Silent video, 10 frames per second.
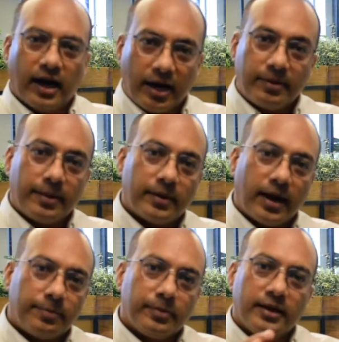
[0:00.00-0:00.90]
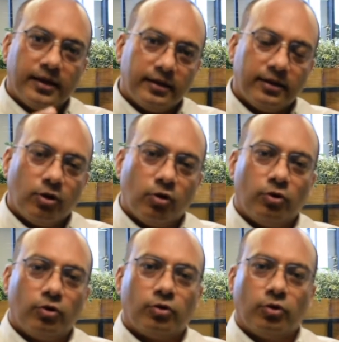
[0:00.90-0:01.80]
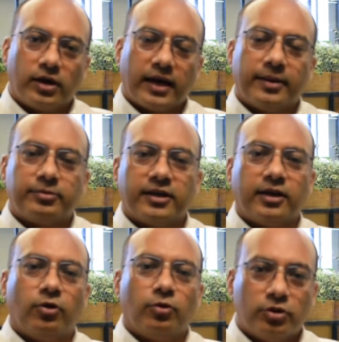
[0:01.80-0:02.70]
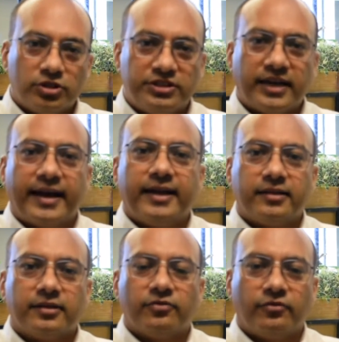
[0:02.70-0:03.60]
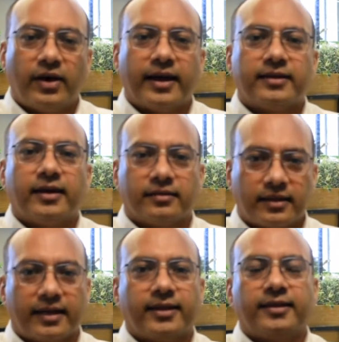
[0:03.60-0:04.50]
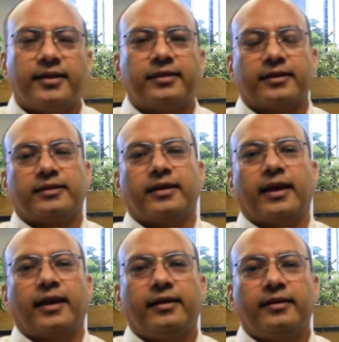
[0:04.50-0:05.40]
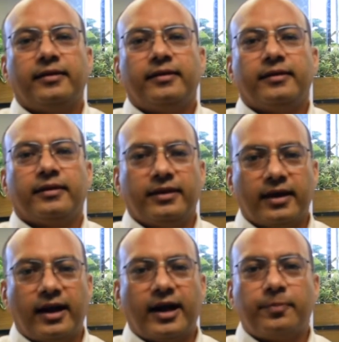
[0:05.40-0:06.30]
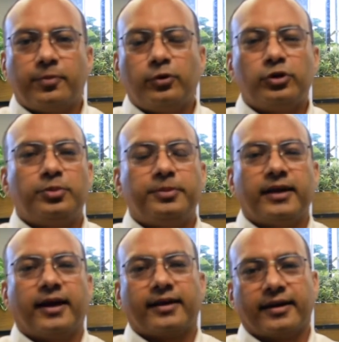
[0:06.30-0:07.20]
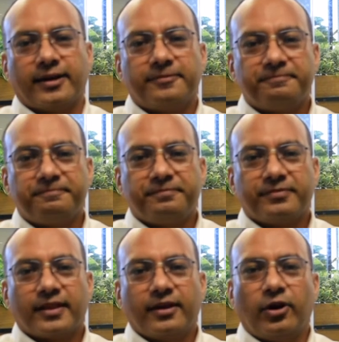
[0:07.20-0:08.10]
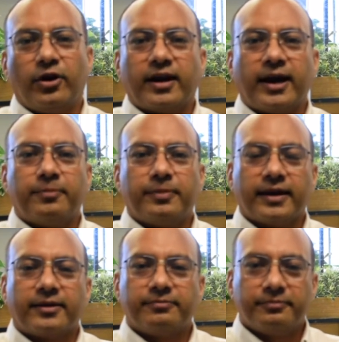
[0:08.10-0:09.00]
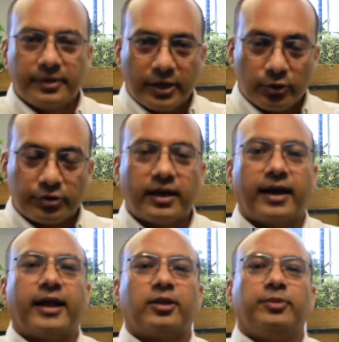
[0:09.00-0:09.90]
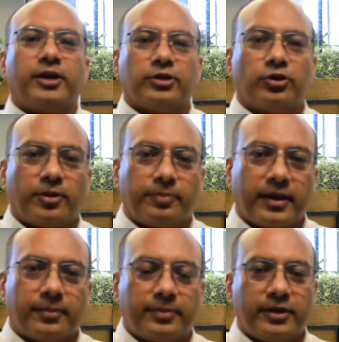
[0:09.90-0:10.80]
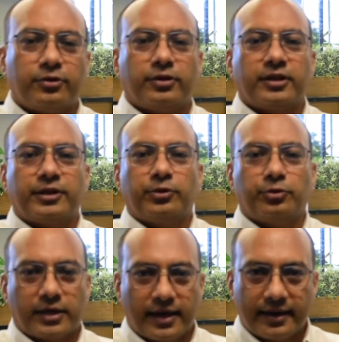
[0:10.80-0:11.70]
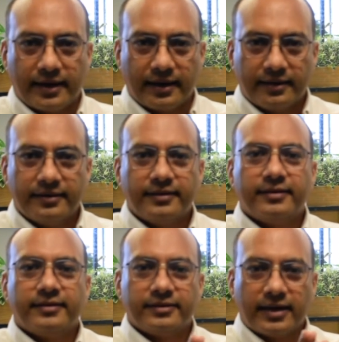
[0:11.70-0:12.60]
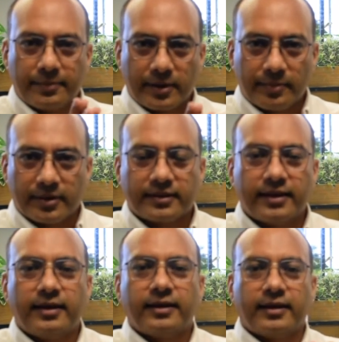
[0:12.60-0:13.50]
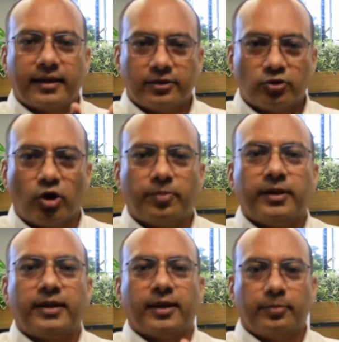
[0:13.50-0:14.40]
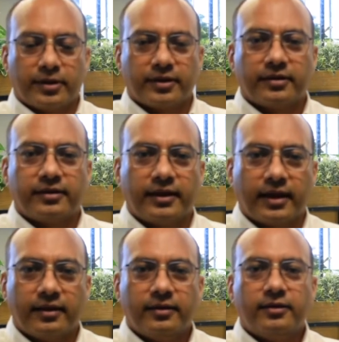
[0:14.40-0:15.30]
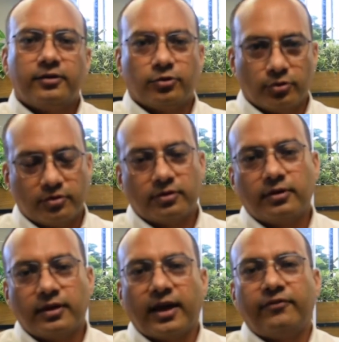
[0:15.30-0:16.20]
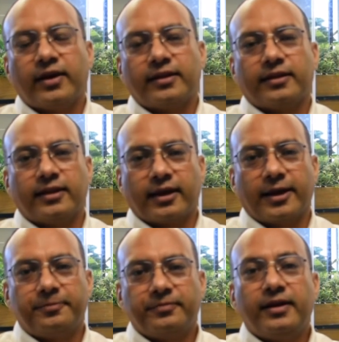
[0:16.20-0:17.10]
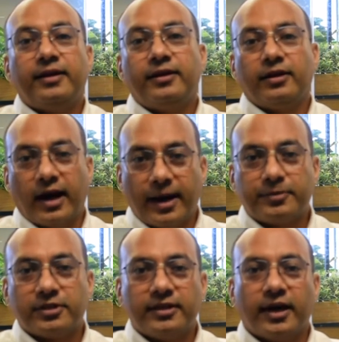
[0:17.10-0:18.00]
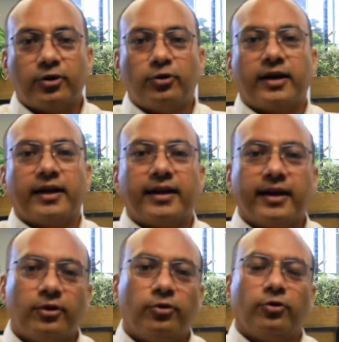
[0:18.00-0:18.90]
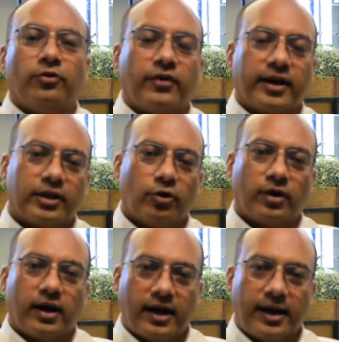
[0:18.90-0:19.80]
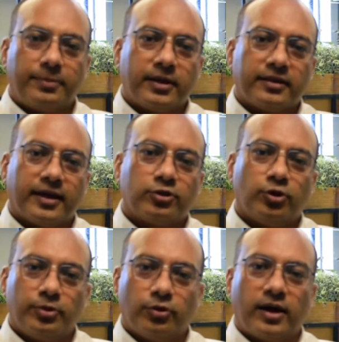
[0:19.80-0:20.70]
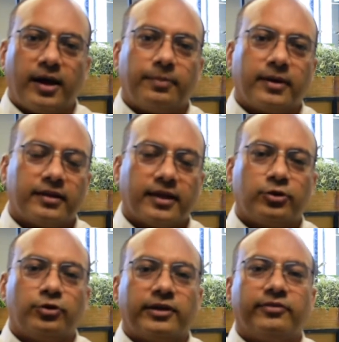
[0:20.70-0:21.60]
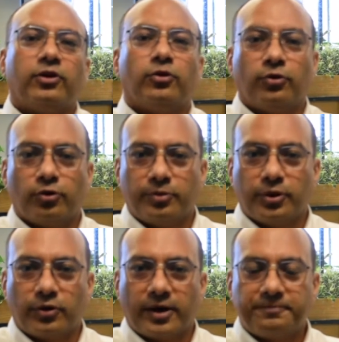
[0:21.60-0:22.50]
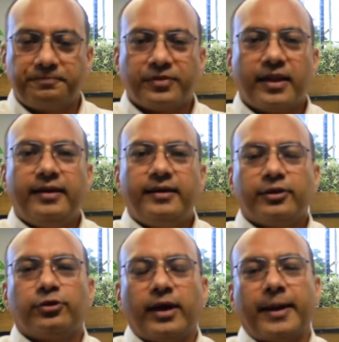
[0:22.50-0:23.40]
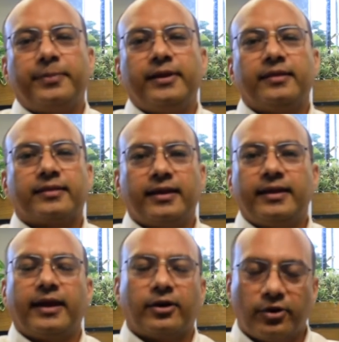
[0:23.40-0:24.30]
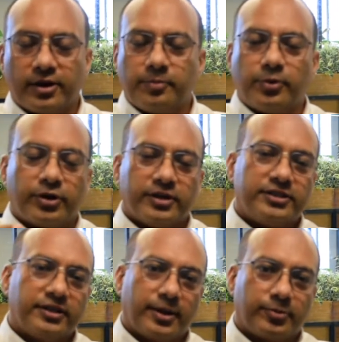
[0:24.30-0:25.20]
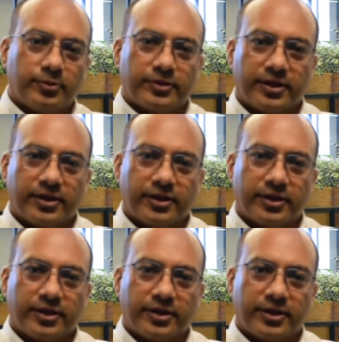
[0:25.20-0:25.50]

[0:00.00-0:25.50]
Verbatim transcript: अब आप अपने लोगों को करीब तरीन लोगों को जायज़ फ़ायदा ज़्यादा दे सकते हैं या आप कुछ भी ना करें और आप एक बेरोज़गार आदमी के तौर पे अपनी ज़िंदगी गुजार रहे हैं जहाँ आपके पास स्किल नहीं है जॉब नहीं है बिज़नेस नहीं है तो क्या फ़ायदा देंगे आप आप जितना ग्रो करेंगे लोगों को फ़ायदा होगा आपकी ज़ात को भी होगा आपके साथ जुड़े हुए लोगों को भी होगा सो so, हैप्पीनेस के लिए एक और इम्पॉर्टेंट चीज़ आपको बता